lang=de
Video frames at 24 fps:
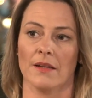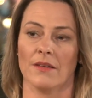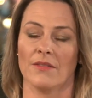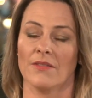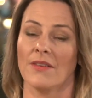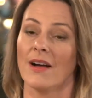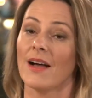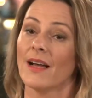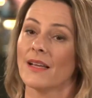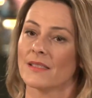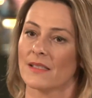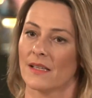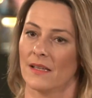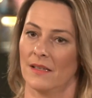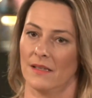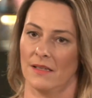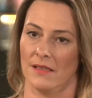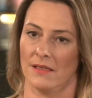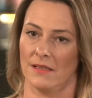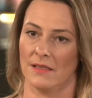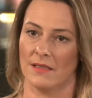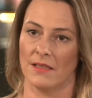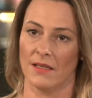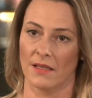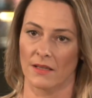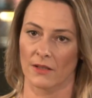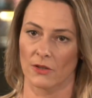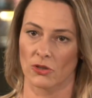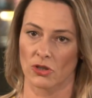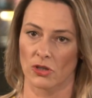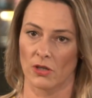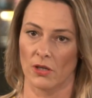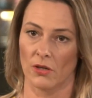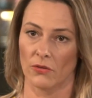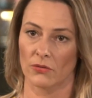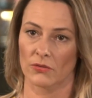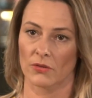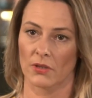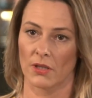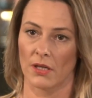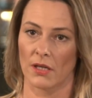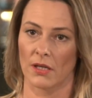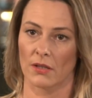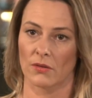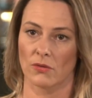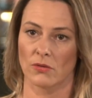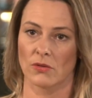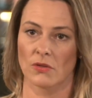war es ein erzieherischer Auftrag.